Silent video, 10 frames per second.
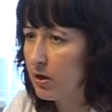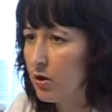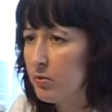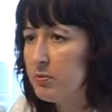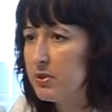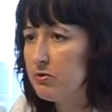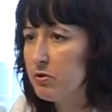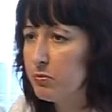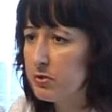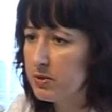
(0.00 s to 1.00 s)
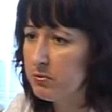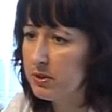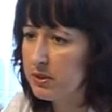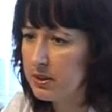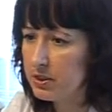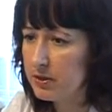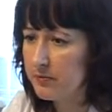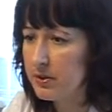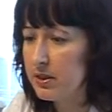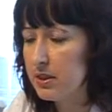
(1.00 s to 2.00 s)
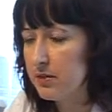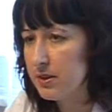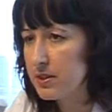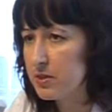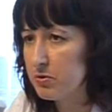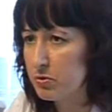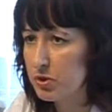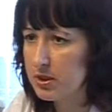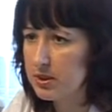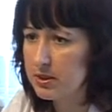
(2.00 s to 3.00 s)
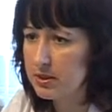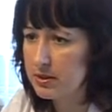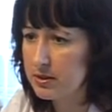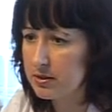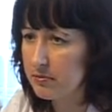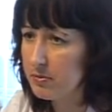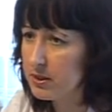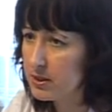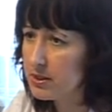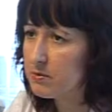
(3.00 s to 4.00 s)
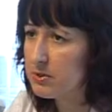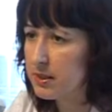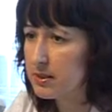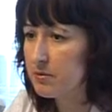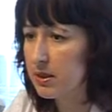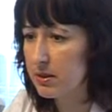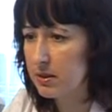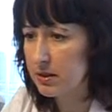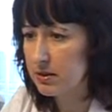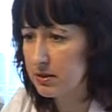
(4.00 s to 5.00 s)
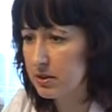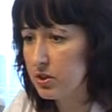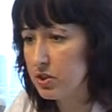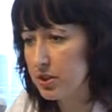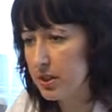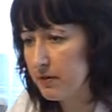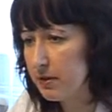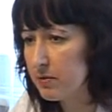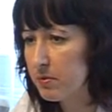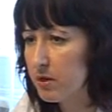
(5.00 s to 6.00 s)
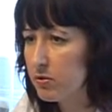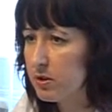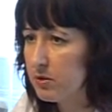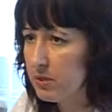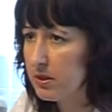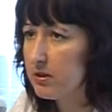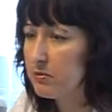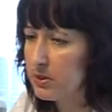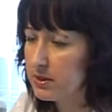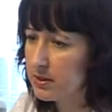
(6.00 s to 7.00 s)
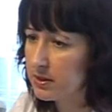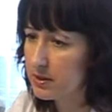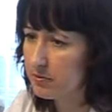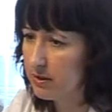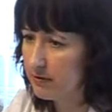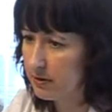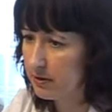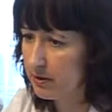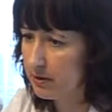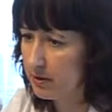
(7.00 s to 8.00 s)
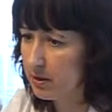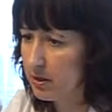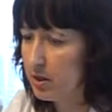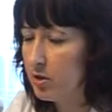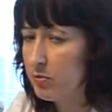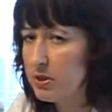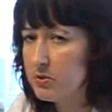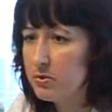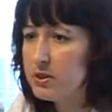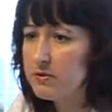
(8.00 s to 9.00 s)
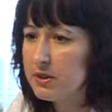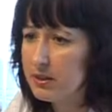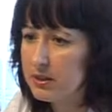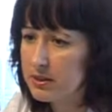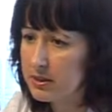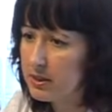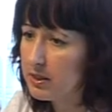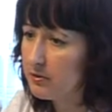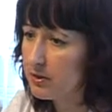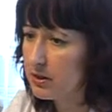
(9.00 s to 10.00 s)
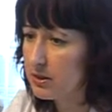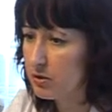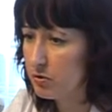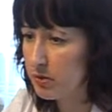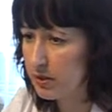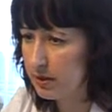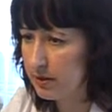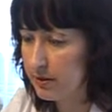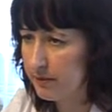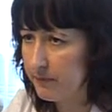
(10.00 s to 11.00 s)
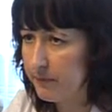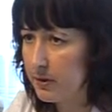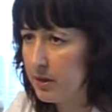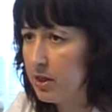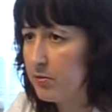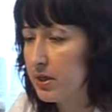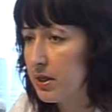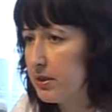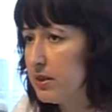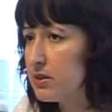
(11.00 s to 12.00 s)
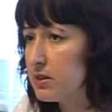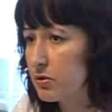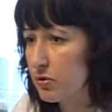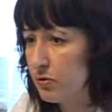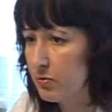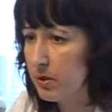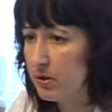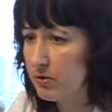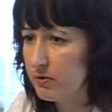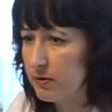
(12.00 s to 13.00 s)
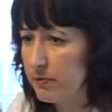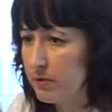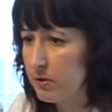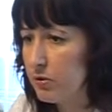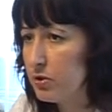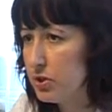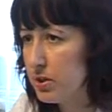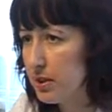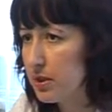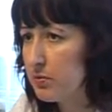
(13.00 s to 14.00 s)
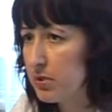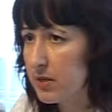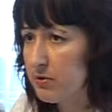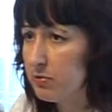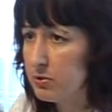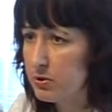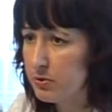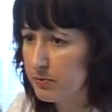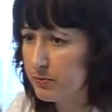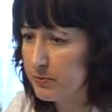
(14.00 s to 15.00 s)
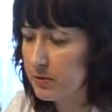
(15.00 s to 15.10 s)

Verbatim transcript: Кроме полового пути передачи, инфекциями можно заразиться при тесном телесном контакте с человеком, который имеет признаки заболевания, при использовании нестерильного инструментария, при контакте с кровью больного, очень редко бытовым путем,